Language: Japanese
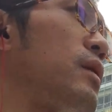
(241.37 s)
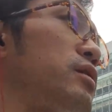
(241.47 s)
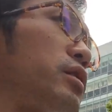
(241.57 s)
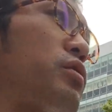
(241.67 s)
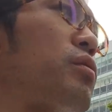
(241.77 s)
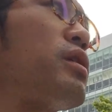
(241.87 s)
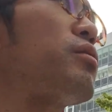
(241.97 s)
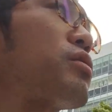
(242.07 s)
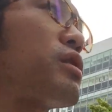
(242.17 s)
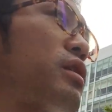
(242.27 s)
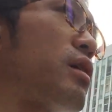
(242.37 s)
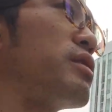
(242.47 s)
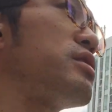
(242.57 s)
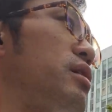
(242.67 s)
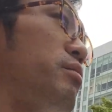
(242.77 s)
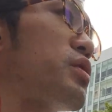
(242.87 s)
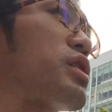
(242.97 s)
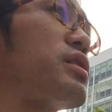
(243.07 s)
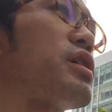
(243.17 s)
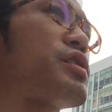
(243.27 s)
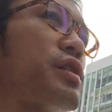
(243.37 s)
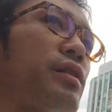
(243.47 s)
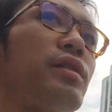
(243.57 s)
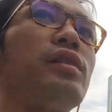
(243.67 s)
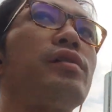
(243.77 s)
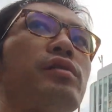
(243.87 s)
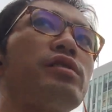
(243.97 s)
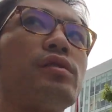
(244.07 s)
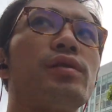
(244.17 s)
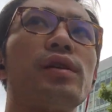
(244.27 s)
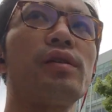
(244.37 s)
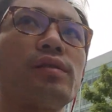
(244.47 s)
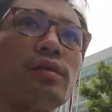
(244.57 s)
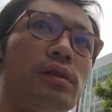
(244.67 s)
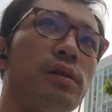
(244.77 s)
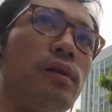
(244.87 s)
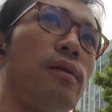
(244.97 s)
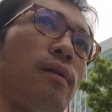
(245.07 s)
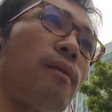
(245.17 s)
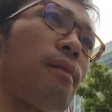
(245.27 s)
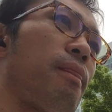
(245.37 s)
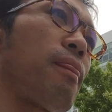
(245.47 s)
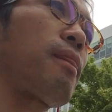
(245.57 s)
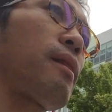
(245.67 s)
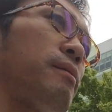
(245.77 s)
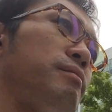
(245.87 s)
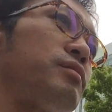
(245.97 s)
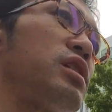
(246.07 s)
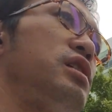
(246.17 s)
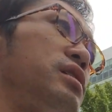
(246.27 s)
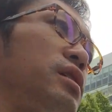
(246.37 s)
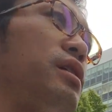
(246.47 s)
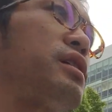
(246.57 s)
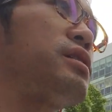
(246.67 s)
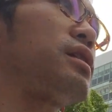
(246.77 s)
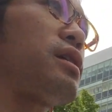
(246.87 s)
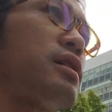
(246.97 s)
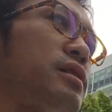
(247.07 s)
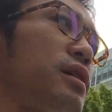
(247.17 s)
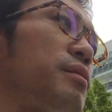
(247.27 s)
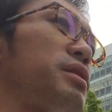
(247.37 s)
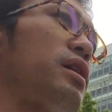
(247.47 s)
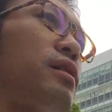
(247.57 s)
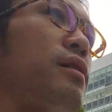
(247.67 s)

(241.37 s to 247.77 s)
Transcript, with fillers: うん、でそんなこと言ったら全部規制しないといけなくなっちゃうじゃないですか規制規制規制みたい